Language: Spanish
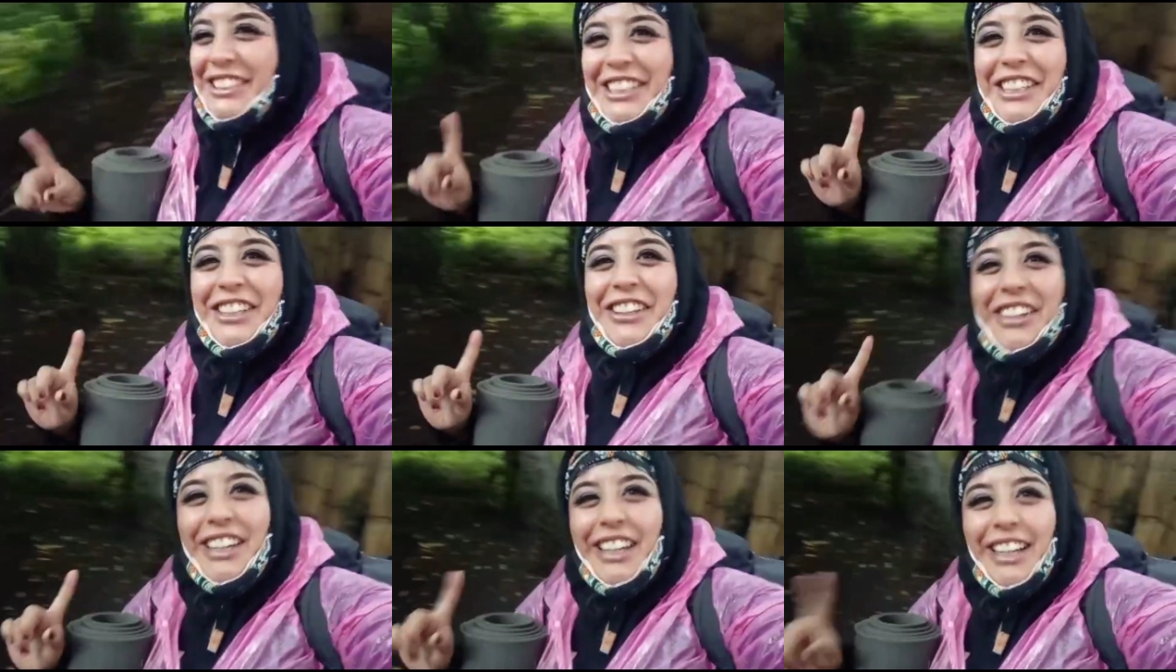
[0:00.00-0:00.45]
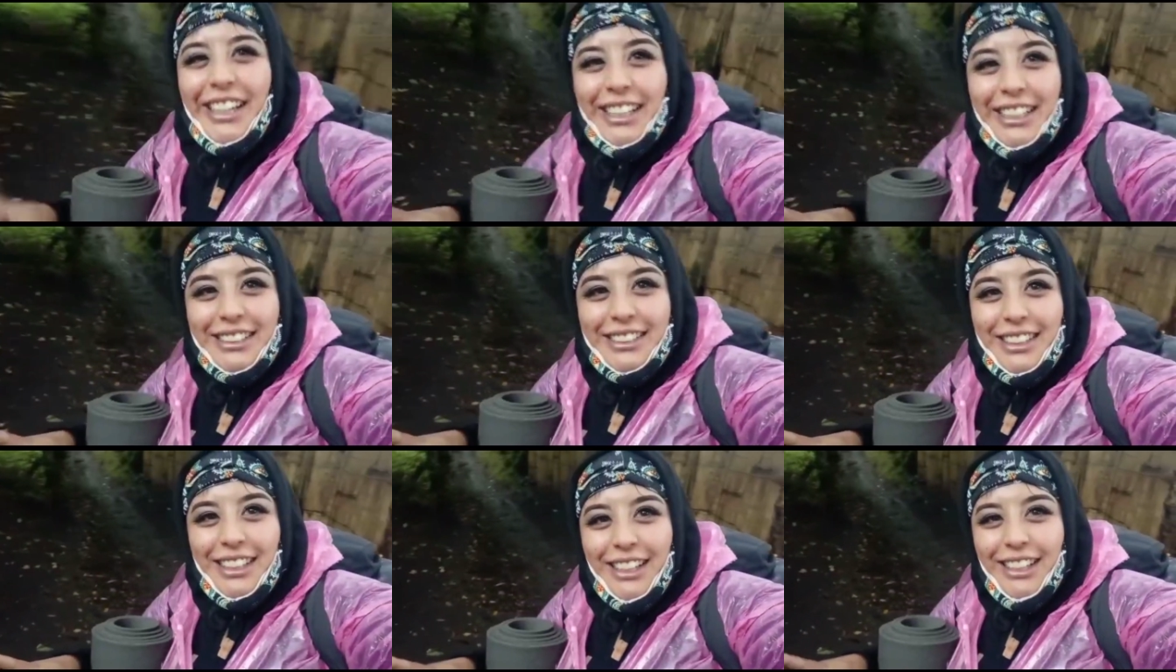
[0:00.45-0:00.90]
siendo
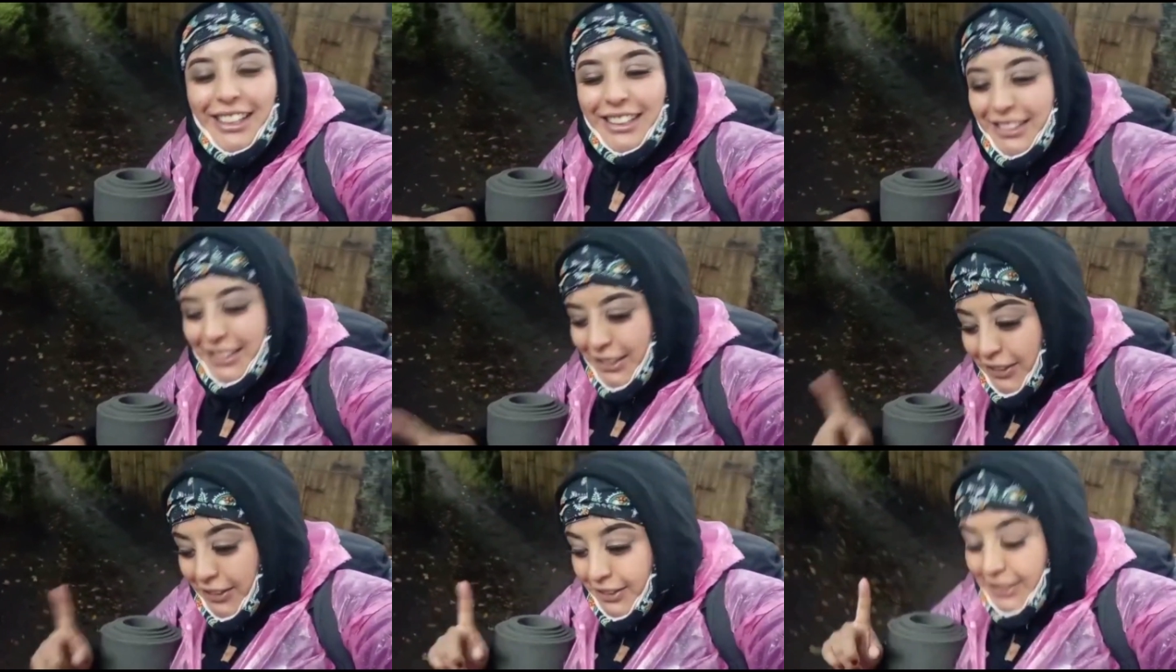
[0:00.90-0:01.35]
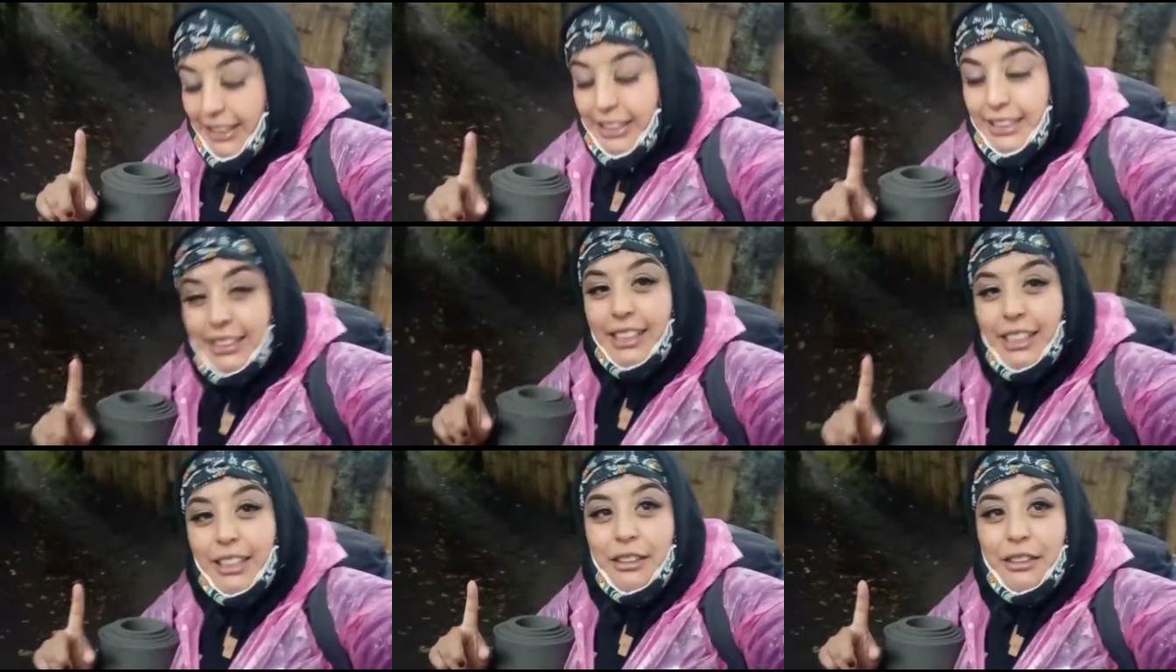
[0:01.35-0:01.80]
realista y les digo, está
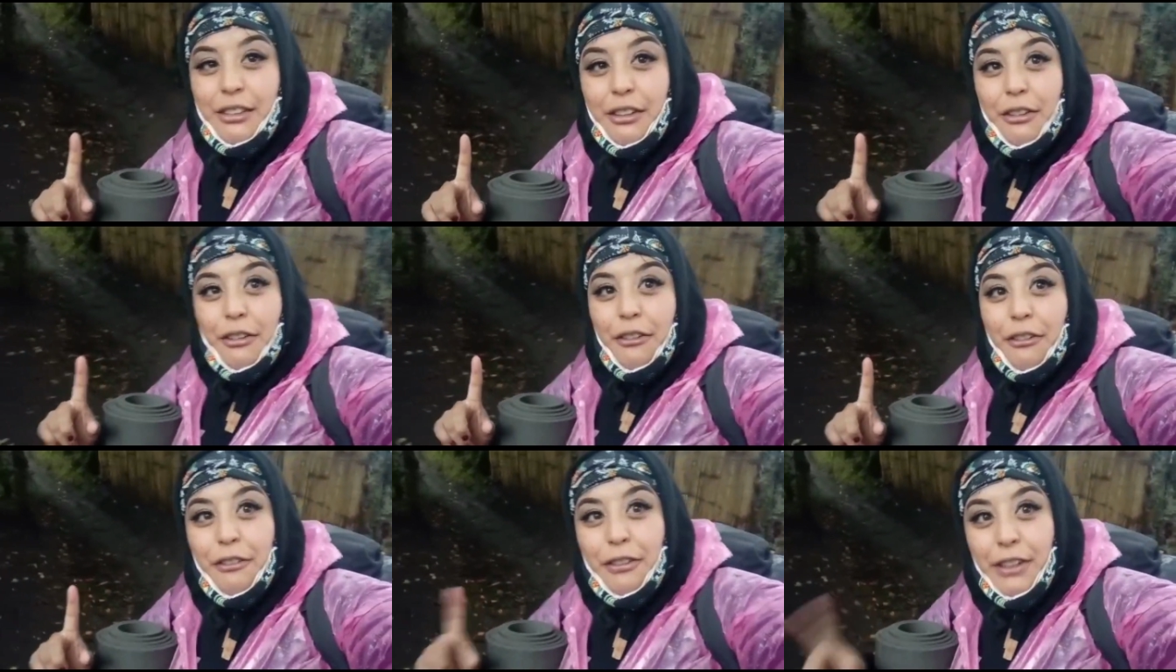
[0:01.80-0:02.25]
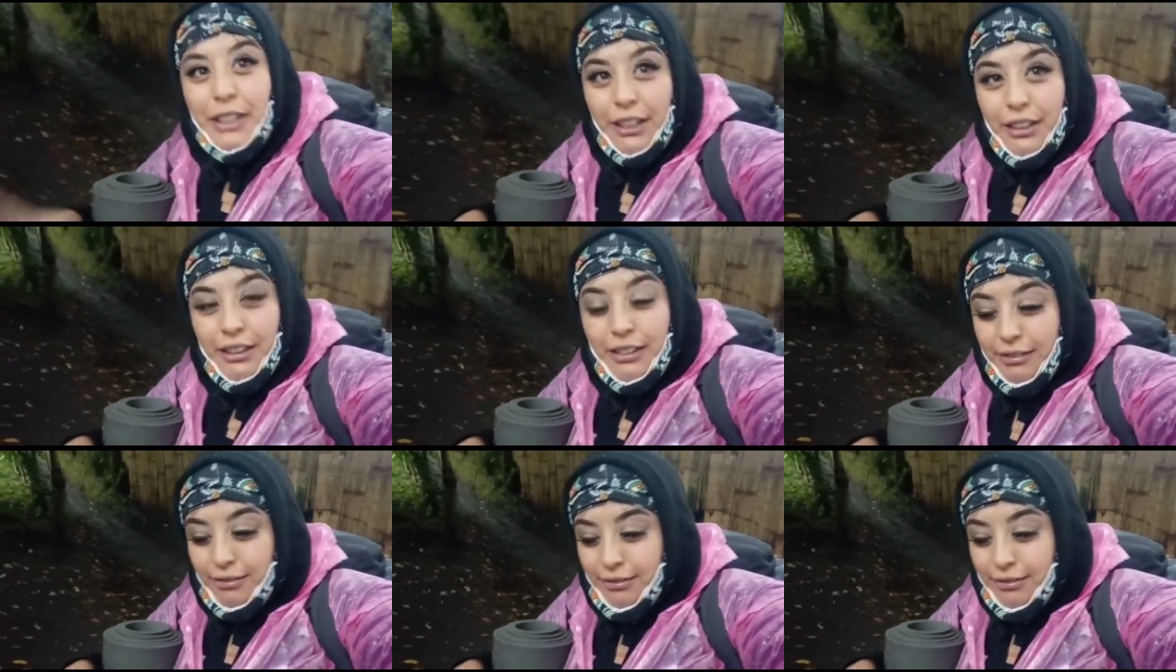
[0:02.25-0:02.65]
haciendo frío,